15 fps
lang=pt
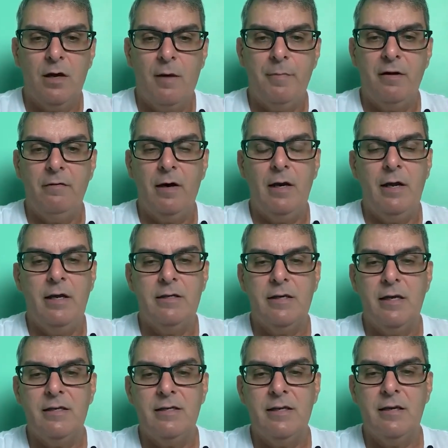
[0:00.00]
A prevalência
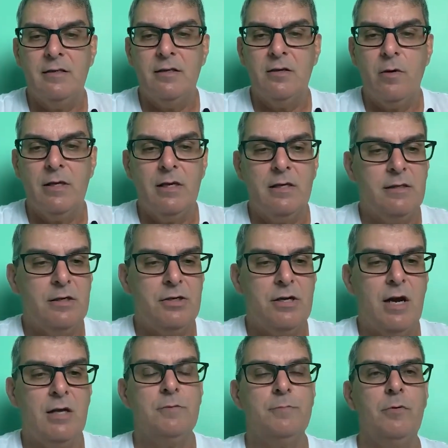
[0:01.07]
é de 156
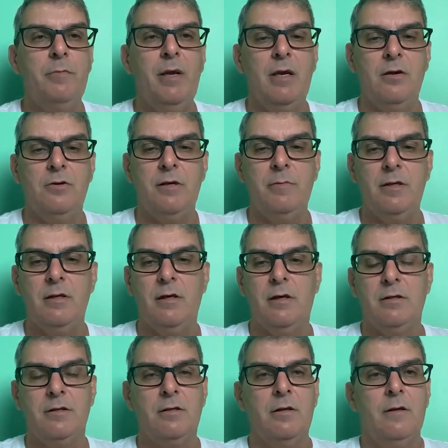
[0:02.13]
casos por milhão de
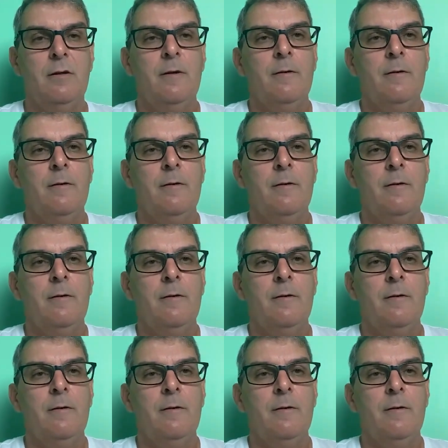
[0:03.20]
habitantes.